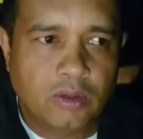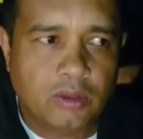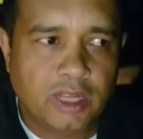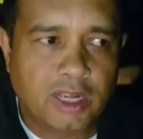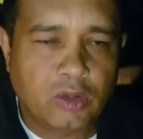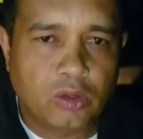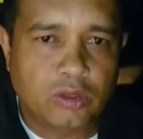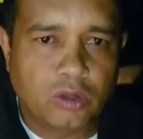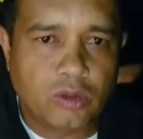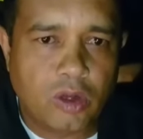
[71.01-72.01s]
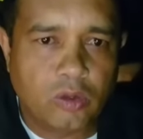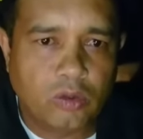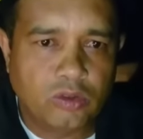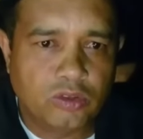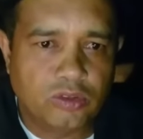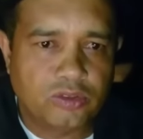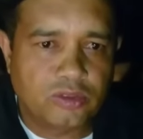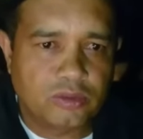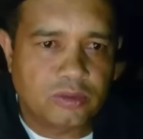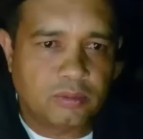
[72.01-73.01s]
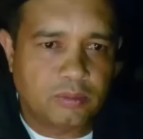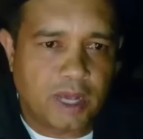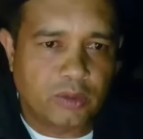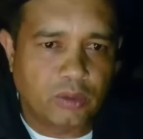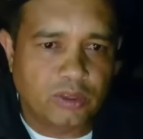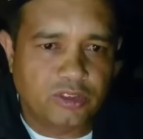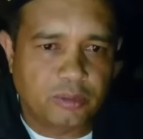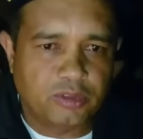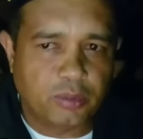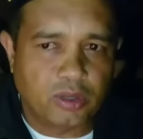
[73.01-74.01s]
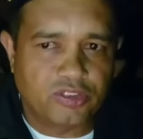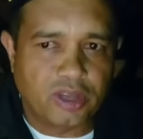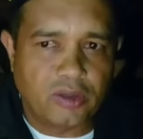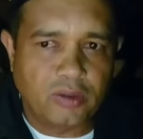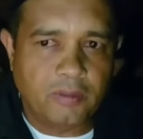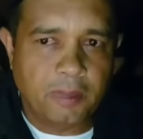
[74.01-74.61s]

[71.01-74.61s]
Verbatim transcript: Quando ele acordou com alguns barulhos, tipo explosão,